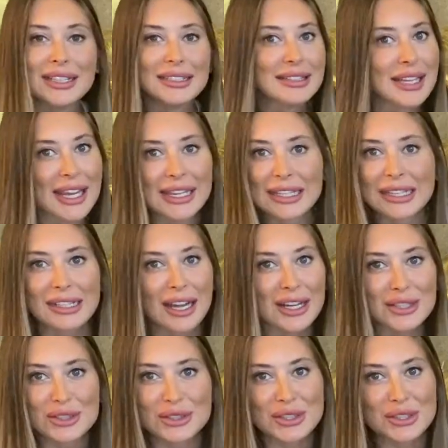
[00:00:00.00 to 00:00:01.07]
Neyle
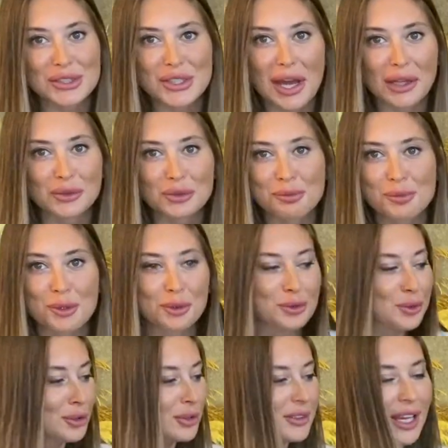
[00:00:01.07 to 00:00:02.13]
karşılaşacağını
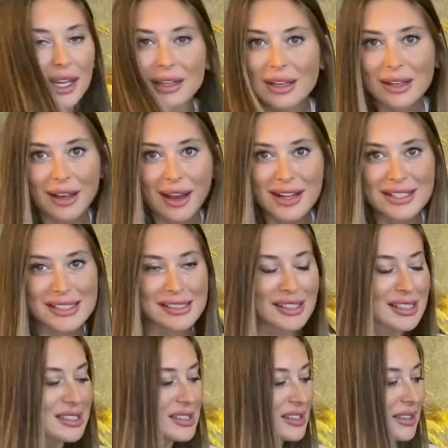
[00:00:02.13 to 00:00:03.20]
umuyordu, neyle
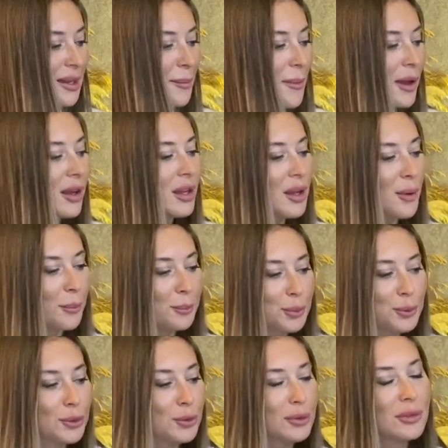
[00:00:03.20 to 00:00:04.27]
karşılaştı ama
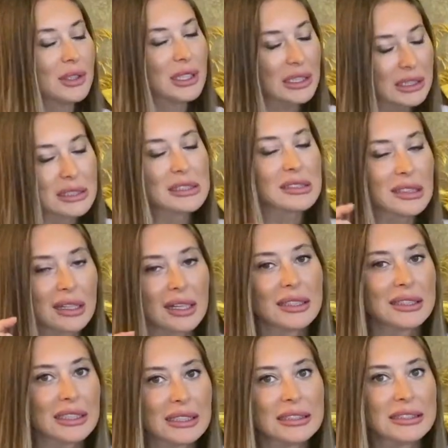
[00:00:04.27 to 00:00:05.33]
bu
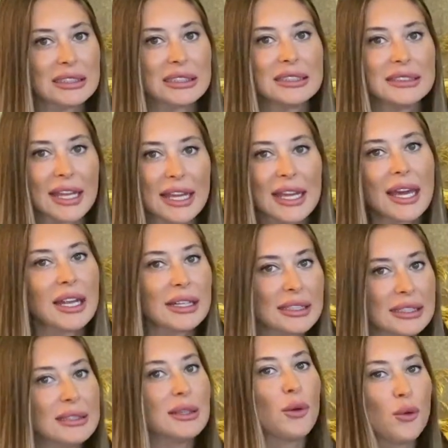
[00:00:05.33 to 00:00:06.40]
insaniyeti,
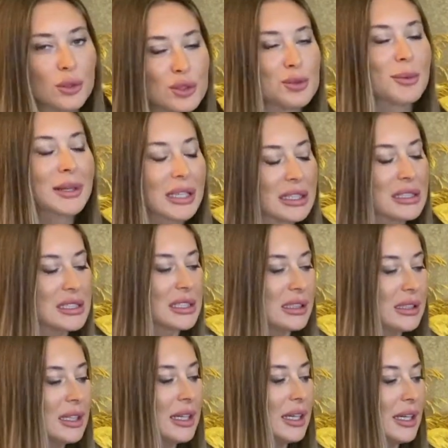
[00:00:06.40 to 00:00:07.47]
değerleri ölçmek
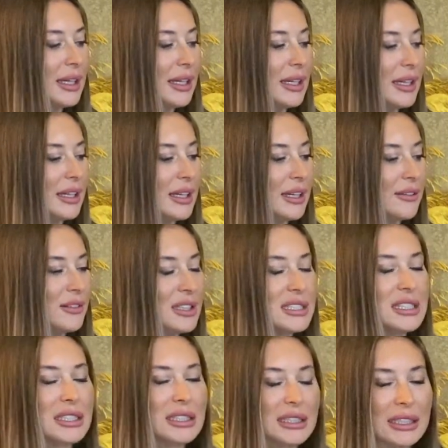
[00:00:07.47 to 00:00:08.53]
için e, ve
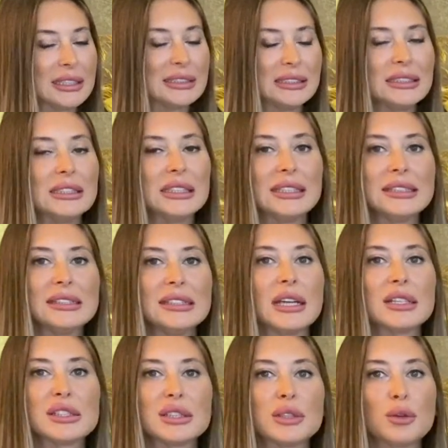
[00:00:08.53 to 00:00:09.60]
şirketin
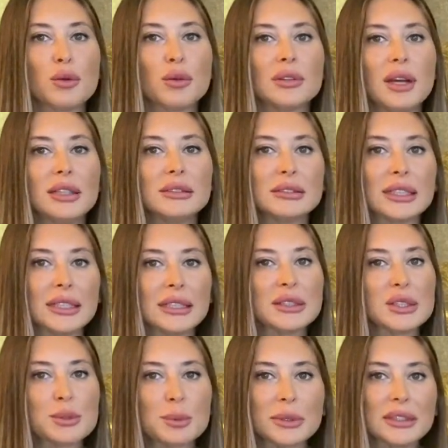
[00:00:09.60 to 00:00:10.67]
ihtiyaçları olan
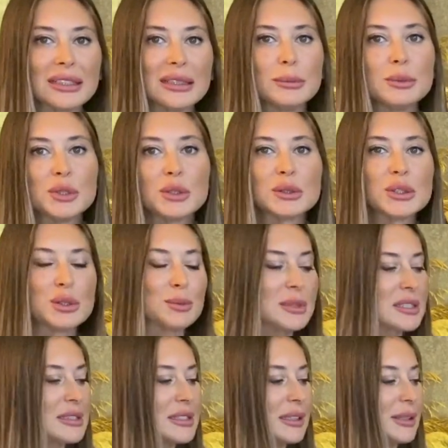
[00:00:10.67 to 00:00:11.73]
dayanışma, takım
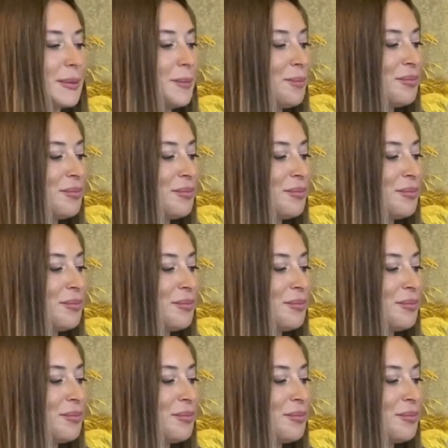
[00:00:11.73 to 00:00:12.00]
çalışması,